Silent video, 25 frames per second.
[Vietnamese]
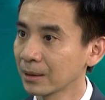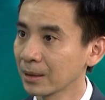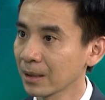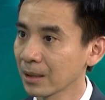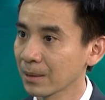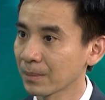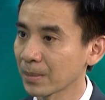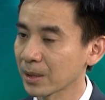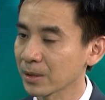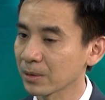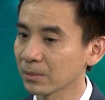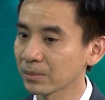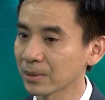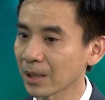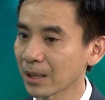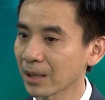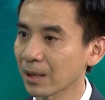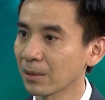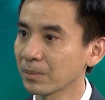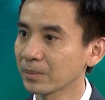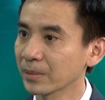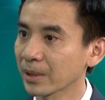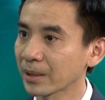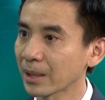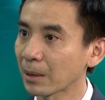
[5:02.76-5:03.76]
mà chúng ta
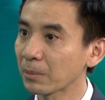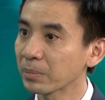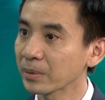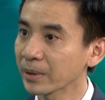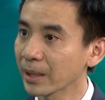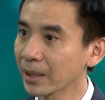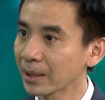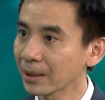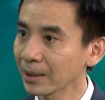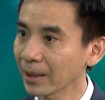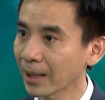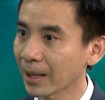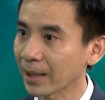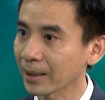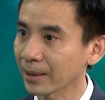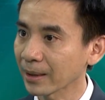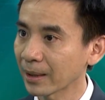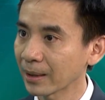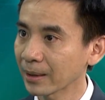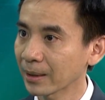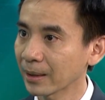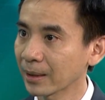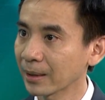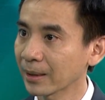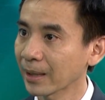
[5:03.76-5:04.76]
không thể đóng kín lại
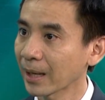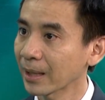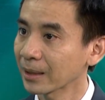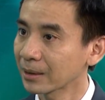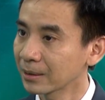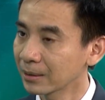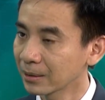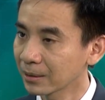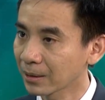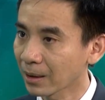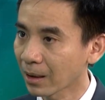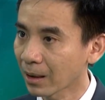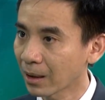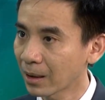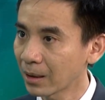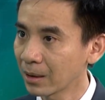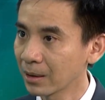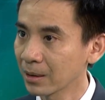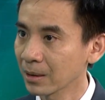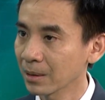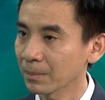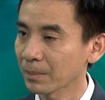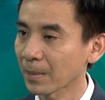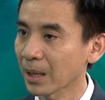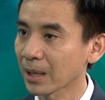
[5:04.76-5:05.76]
các cái khe thưa đó
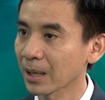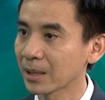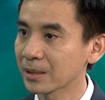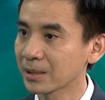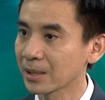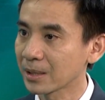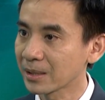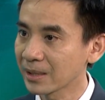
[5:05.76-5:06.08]
bằng ở chỉnh